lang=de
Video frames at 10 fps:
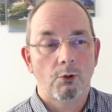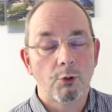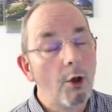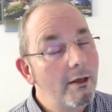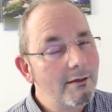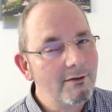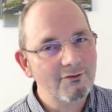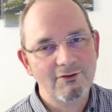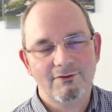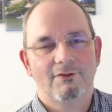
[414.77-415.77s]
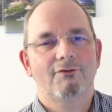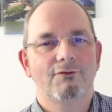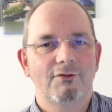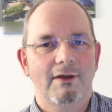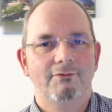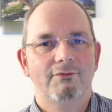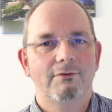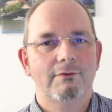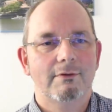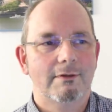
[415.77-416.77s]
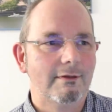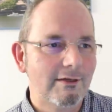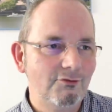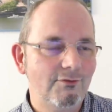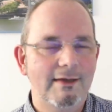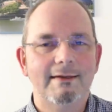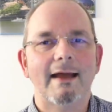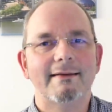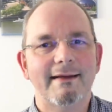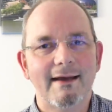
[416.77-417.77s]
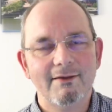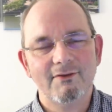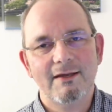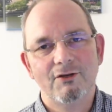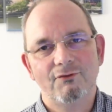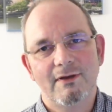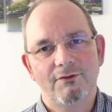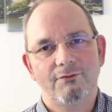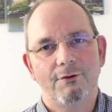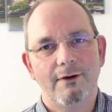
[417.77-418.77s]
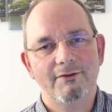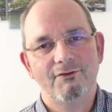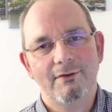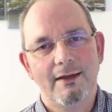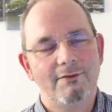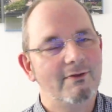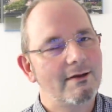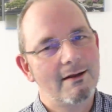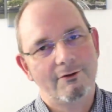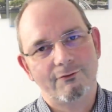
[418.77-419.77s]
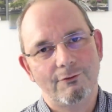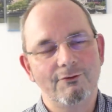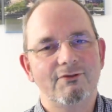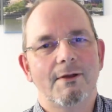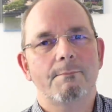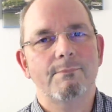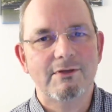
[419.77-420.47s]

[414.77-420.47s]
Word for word: neue Gesichter zu treffen. Äh, ich werde da sein, ich werde vor Ort sein. Wenn ihr also Lust habt,